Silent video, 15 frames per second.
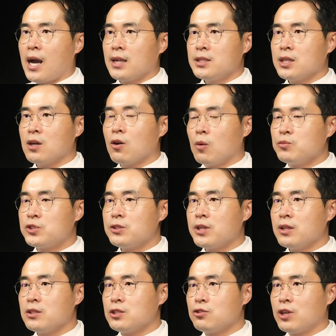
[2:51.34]
항체가
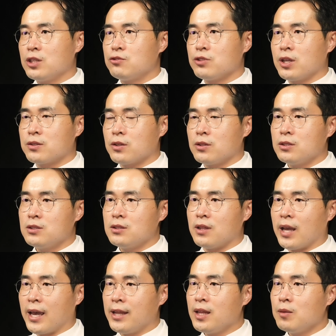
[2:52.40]
검출되는 질환
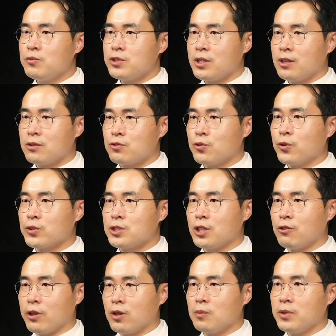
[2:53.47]
중에서는 NMJ
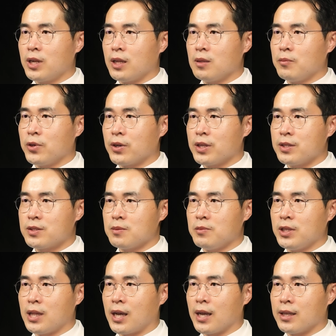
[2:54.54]
수용체 뇌염이라는 병이
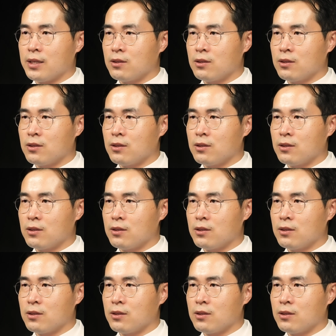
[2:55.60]
있습니다.